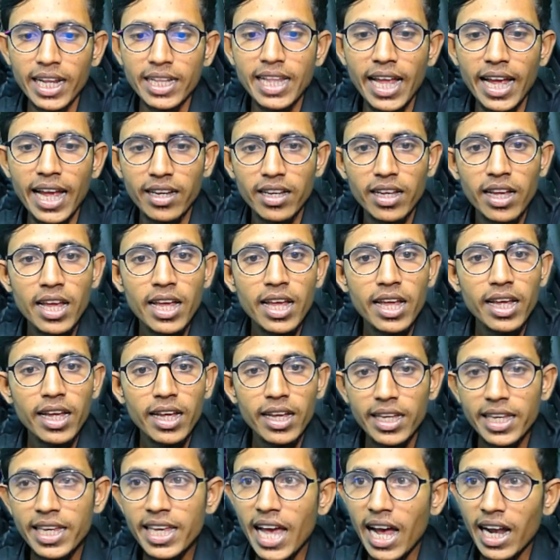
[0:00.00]
এনে দেখ
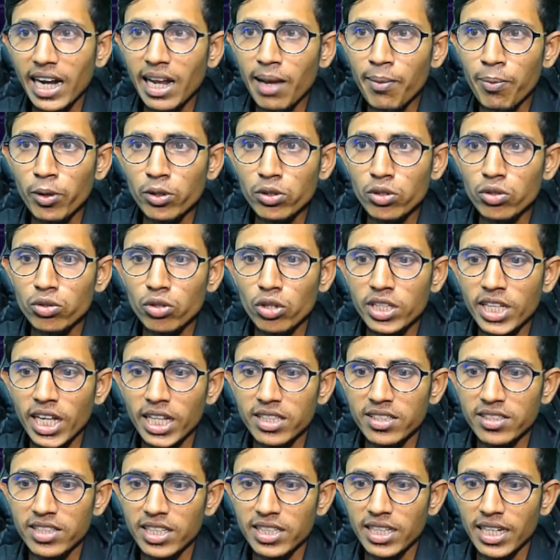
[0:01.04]
ইয়াটা পর্যন্ত
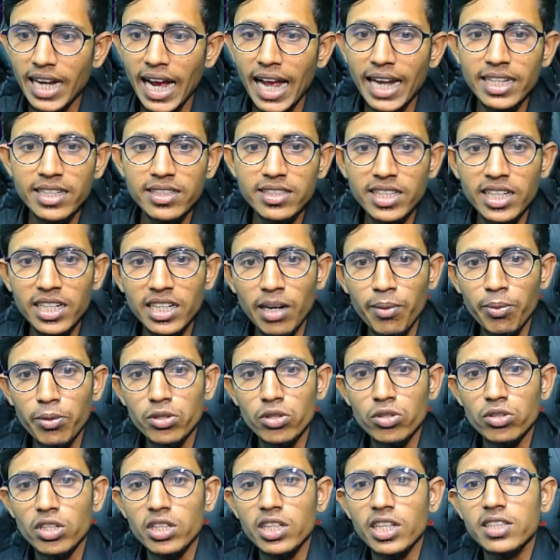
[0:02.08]
দিয়ে দিছে যে গান স্ক্রিনটা
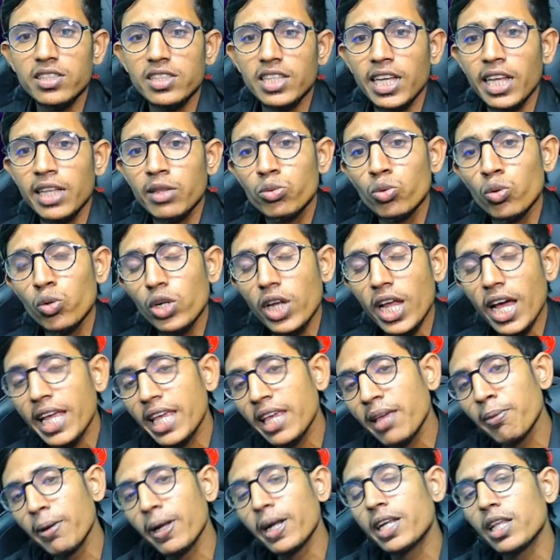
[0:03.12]
পর্যন্ত দিয়ে দিছে এই দুইটা
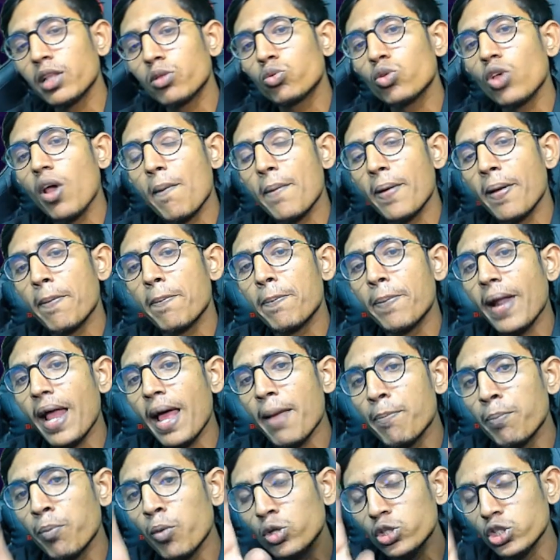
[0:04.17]
ইভেন্টে তুই আমার
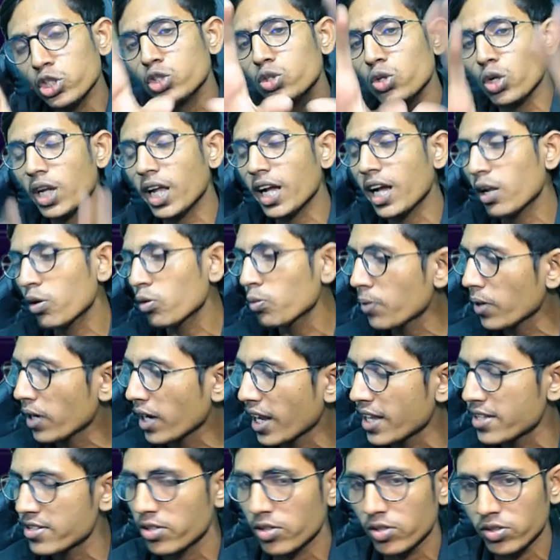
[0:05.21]
প্রায় পঁচিশশো টাকার উপরে
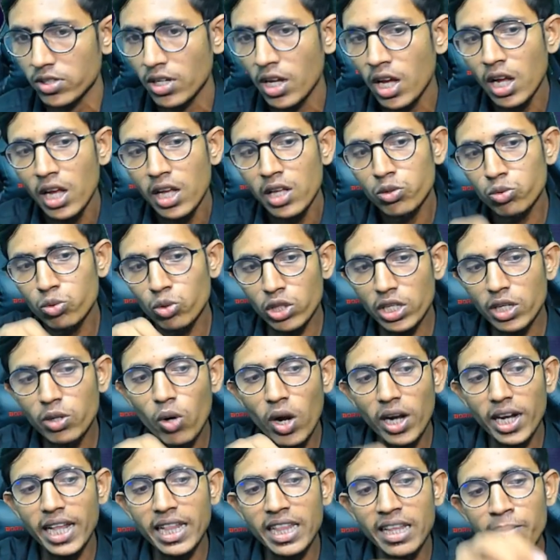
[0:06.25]
খাইছস যদি
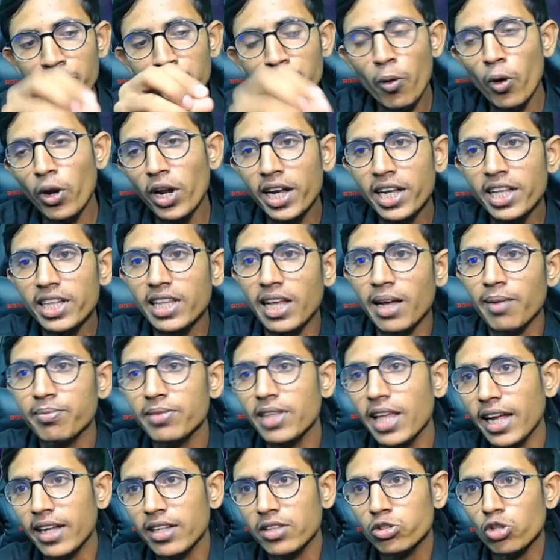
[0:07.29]
কয়টা দিন পরে নিতাম
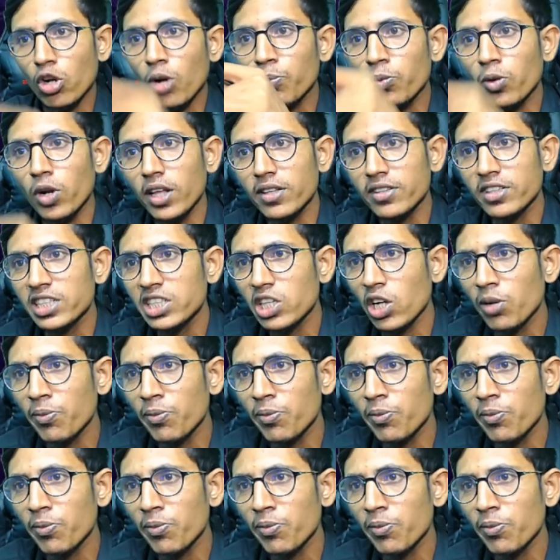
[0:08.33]
দেখ সবগুলো জিনিস